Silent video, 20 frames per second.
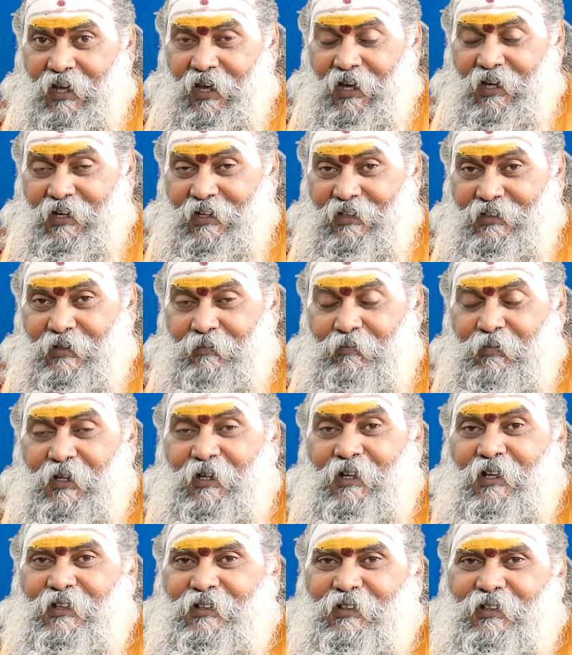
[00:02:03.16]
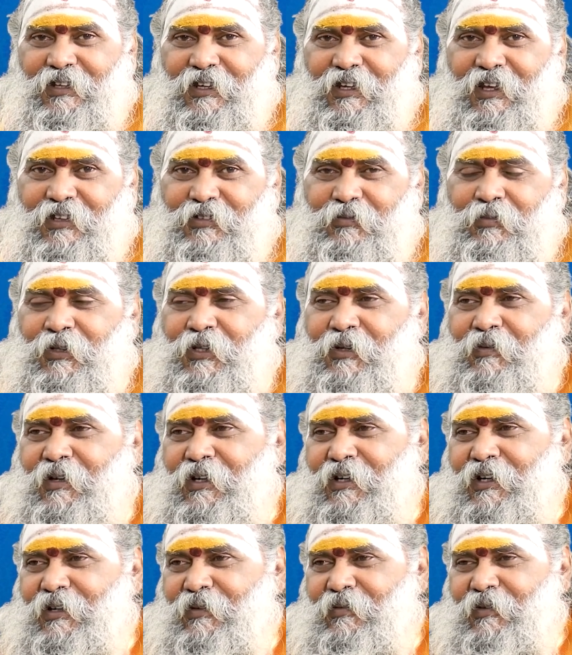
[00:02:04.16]
నాగరికత పెరిగింది
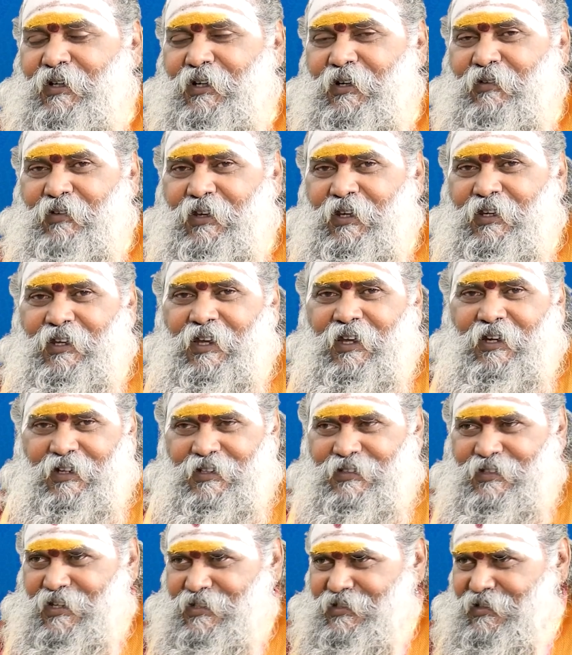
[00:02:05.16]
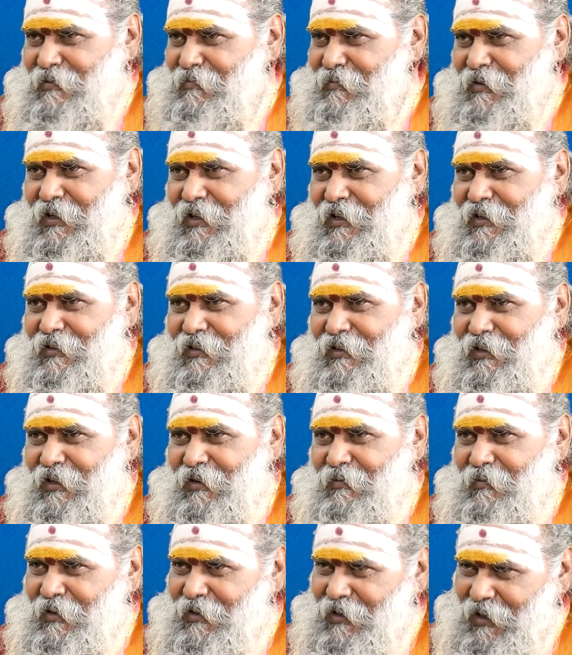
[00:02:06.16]
అద్భుతమైనటువంటి వైజ్ఞానిక శాస్త్రం పెరిగింది
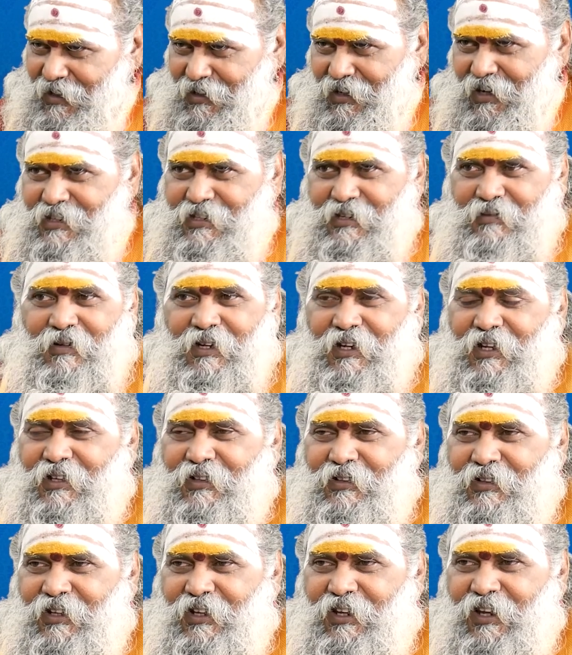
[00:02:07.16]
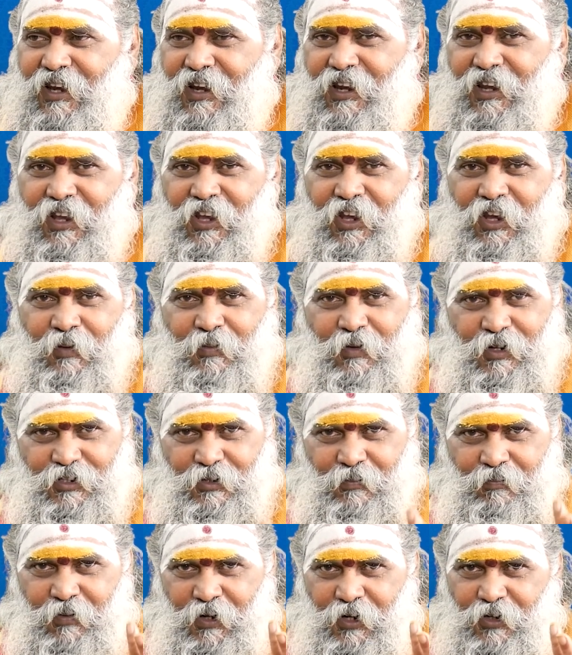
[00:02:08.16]
మన టెక్నాలజీ పెరిగింది ఇప్పుడు
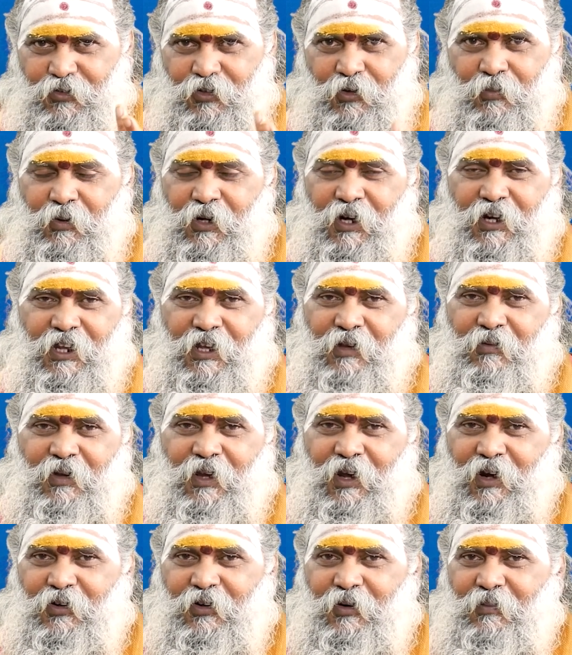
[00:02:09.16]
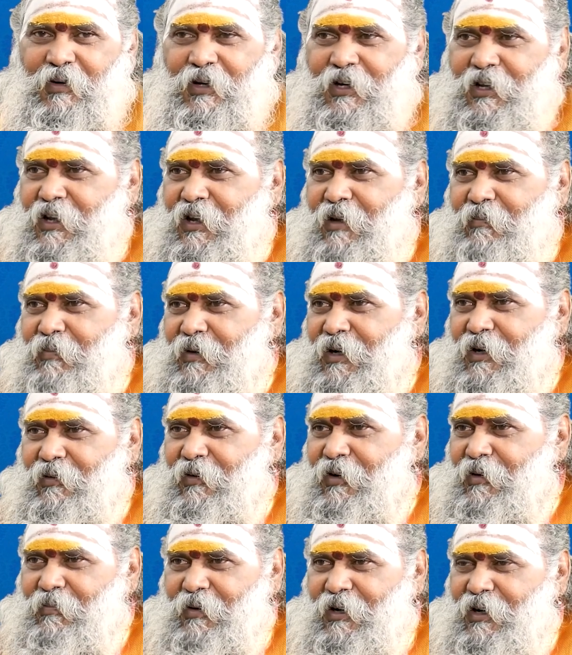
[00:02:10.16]
అసలు పెళ్లి చూపులు అనేవి ఆటోమేటిక్గా
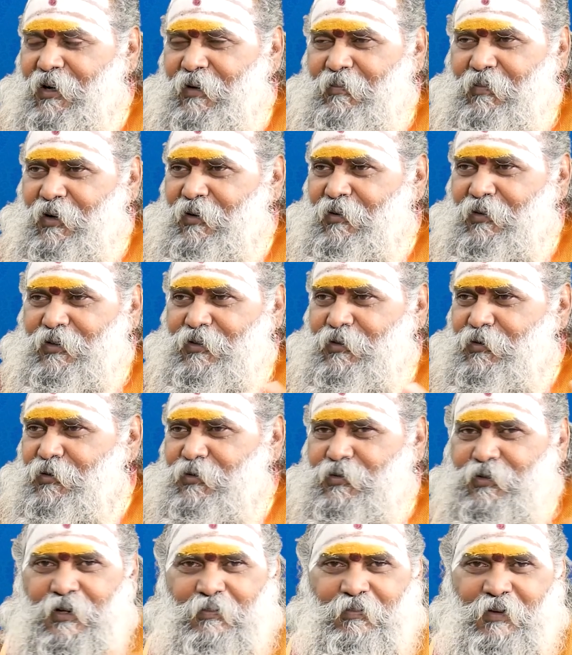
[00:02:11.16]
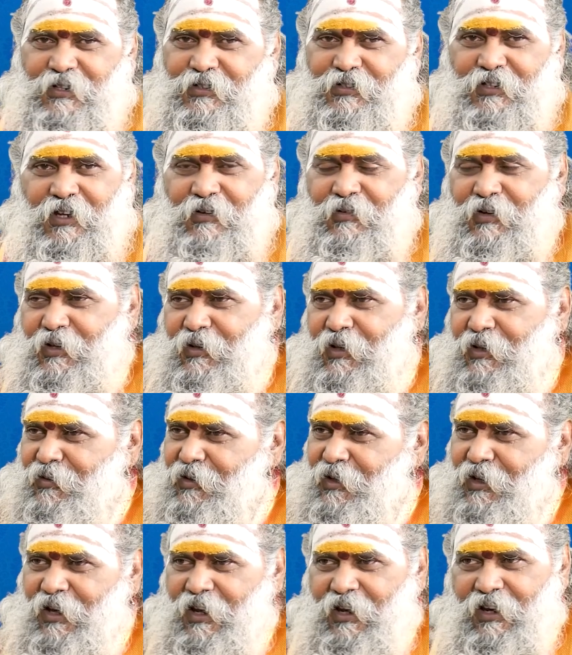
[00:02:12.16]
పిల్లవాడు పిల్లల్ని పిల్లల నుంచి చూసుకునే పరిస్థితి ఏం లేదు
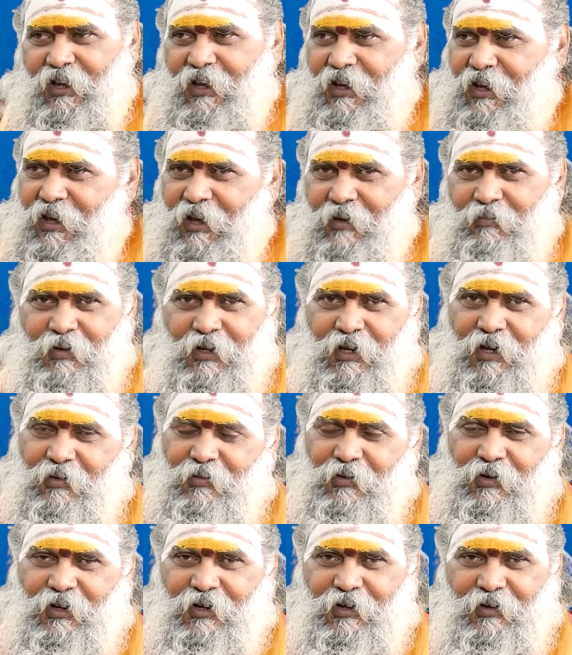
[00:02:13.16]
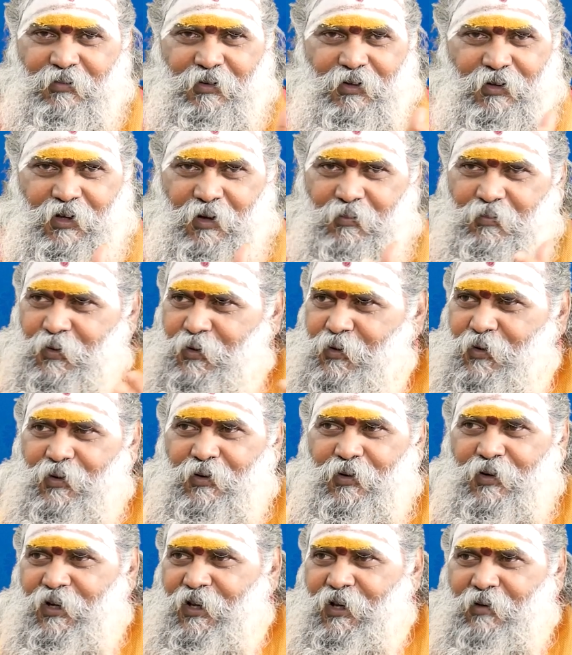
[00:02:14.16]
అంతా హ్యాపీగా కూడాను మీరు
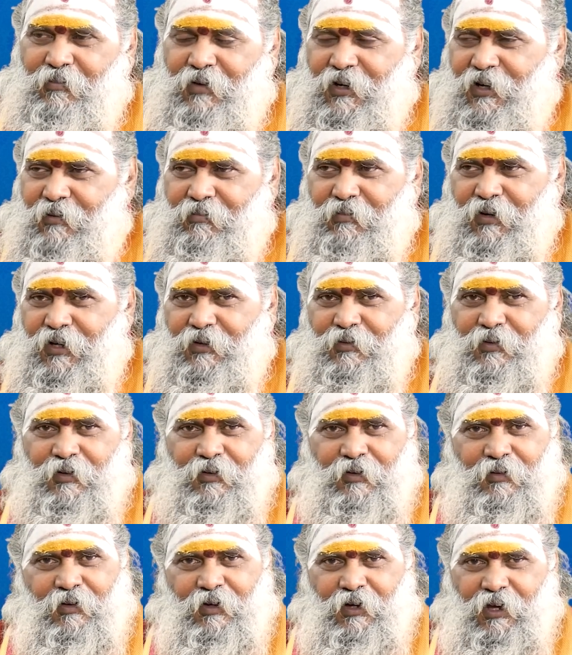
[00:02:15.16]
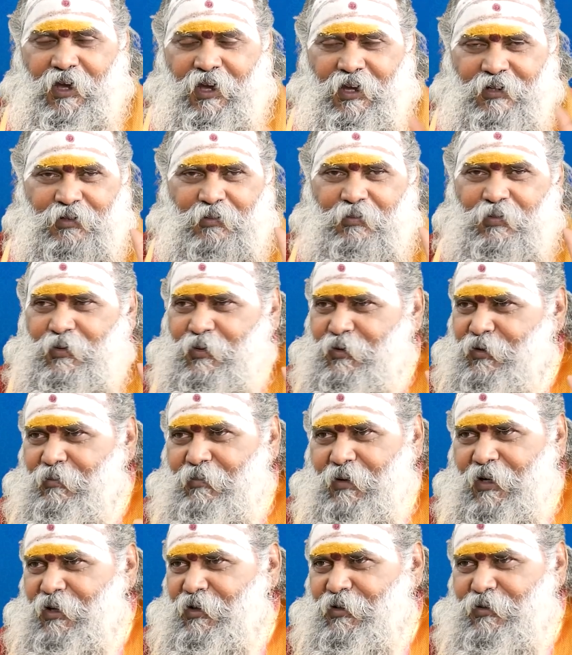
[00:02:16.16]
కంప్యూటర్లోనే అమ్మాయి అబ్బాయి అని హాయి చెప్పుకోవడం
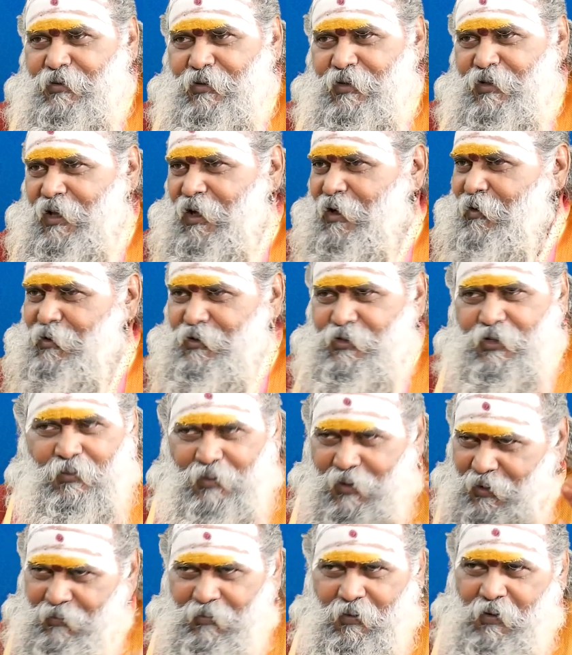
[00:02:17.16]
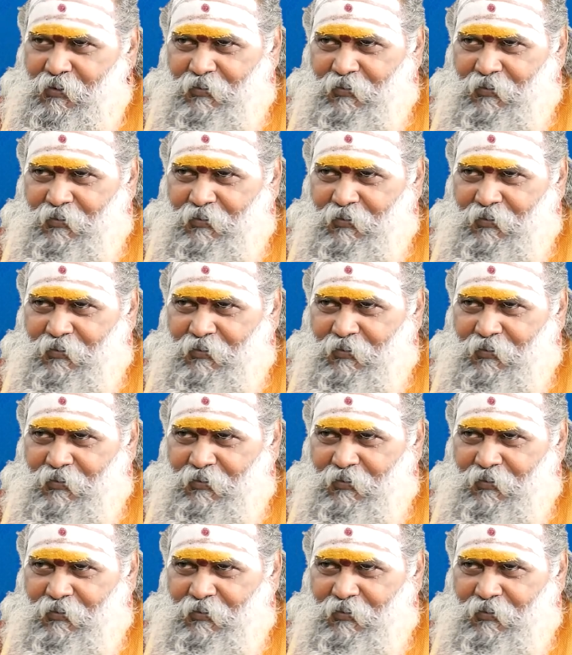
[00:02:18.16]
పరగలుచుకునే దాకా వచ్చాం మనం